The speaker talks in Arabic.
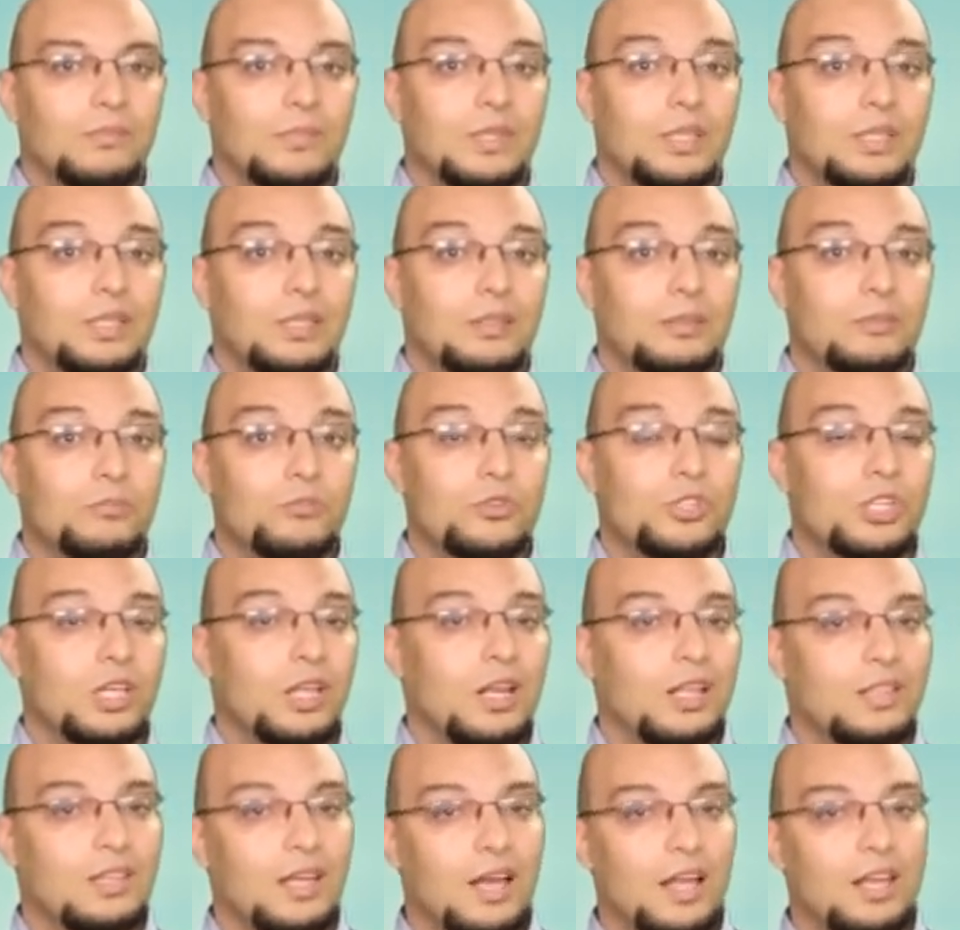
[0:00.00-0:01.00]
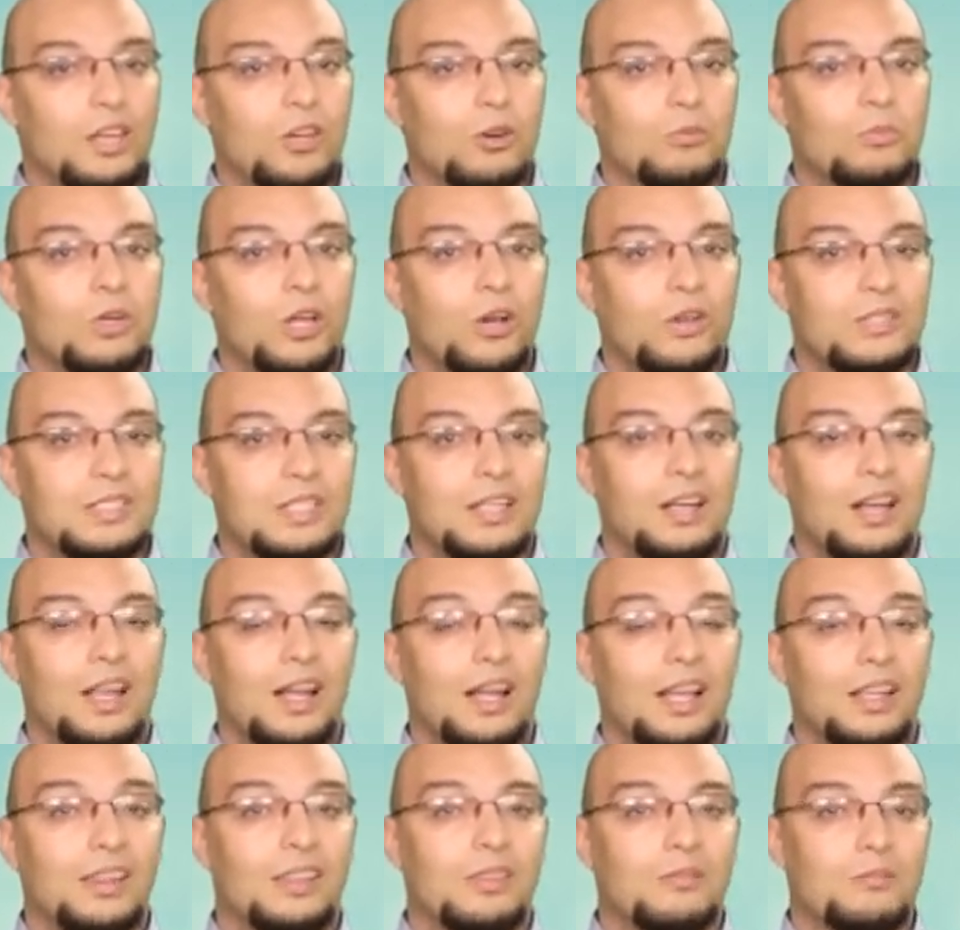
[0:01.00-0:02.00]
آه، مشكلة تاع اليوم لحسن
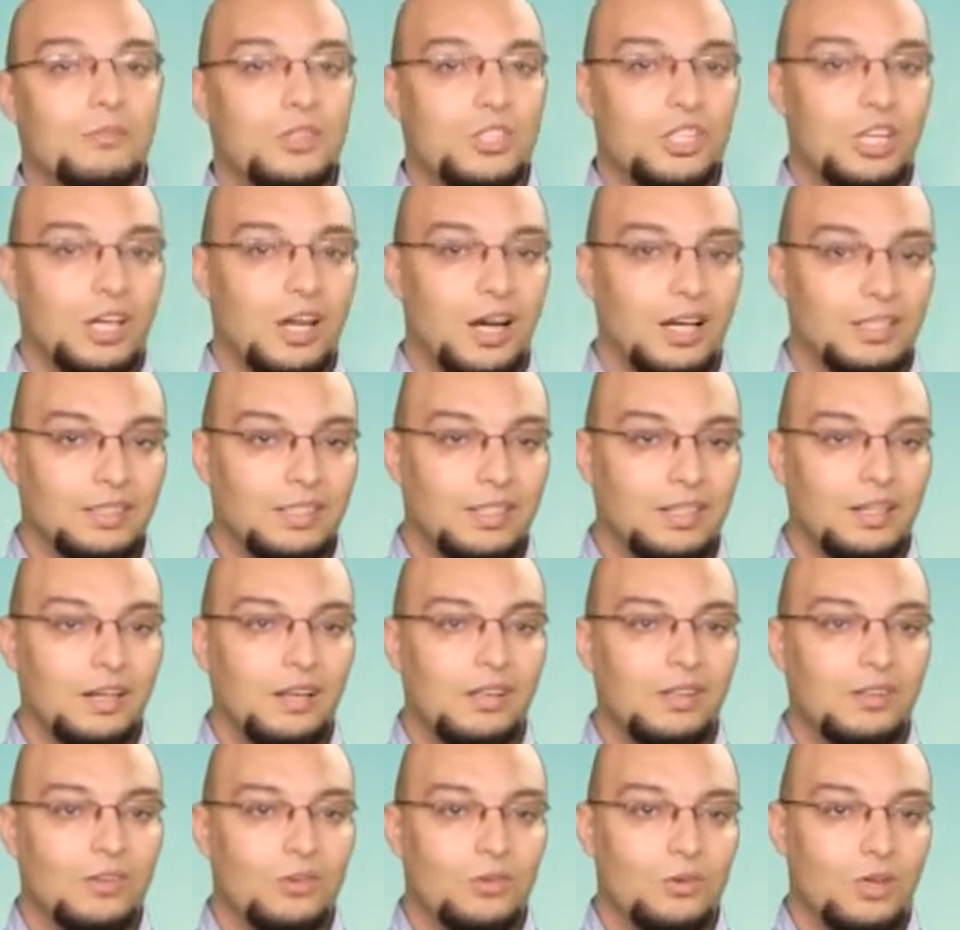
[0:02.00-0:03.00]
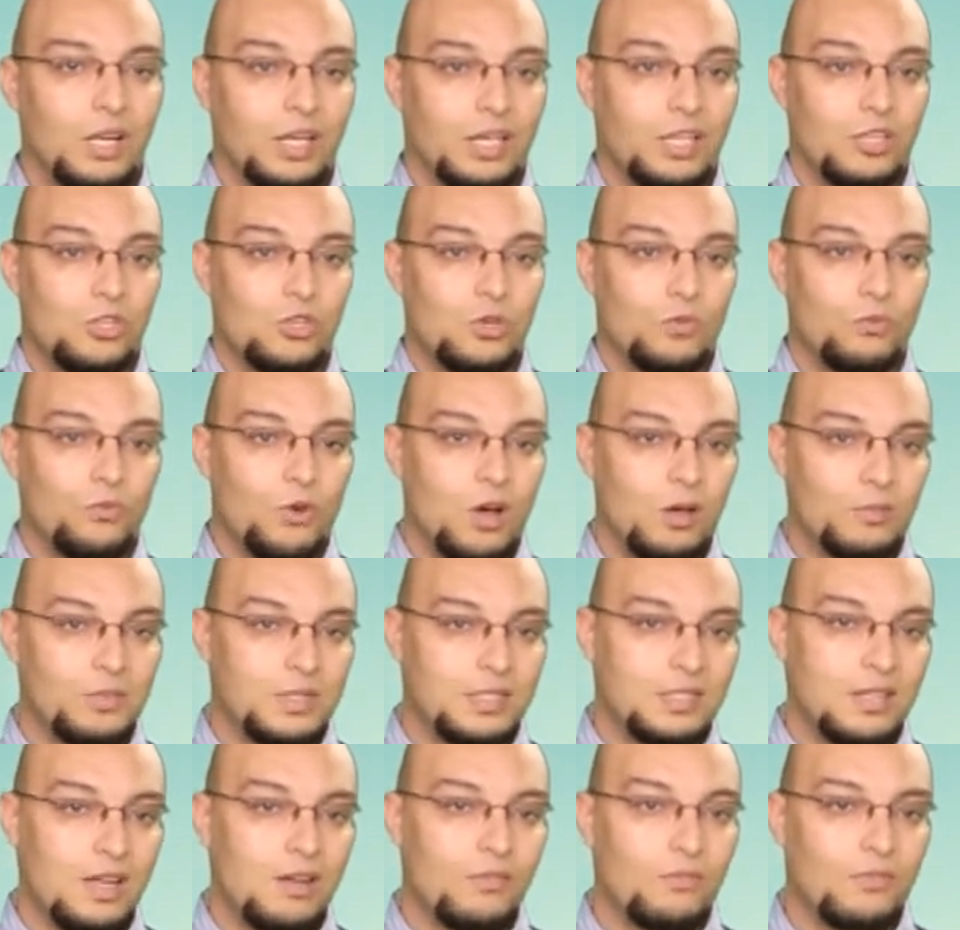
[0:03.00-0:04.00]
الحظ مشي خطيرة ولكن نشوفوها
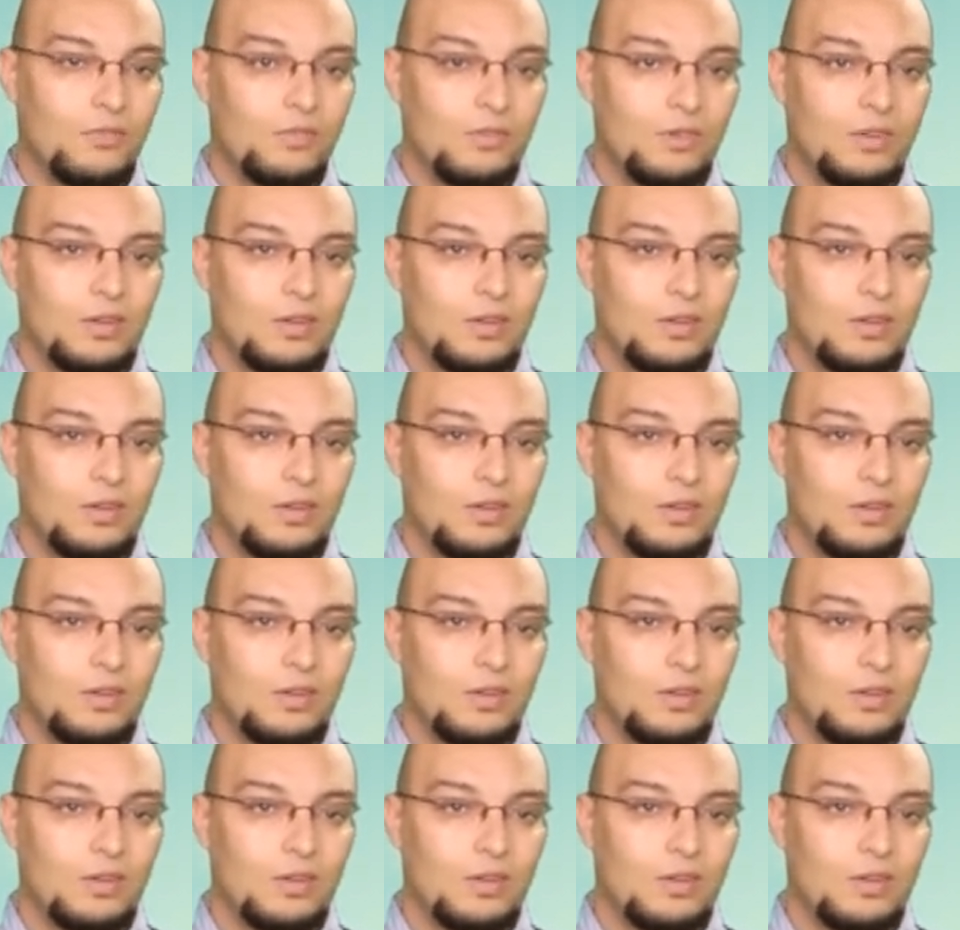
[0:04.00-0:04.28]
بزاف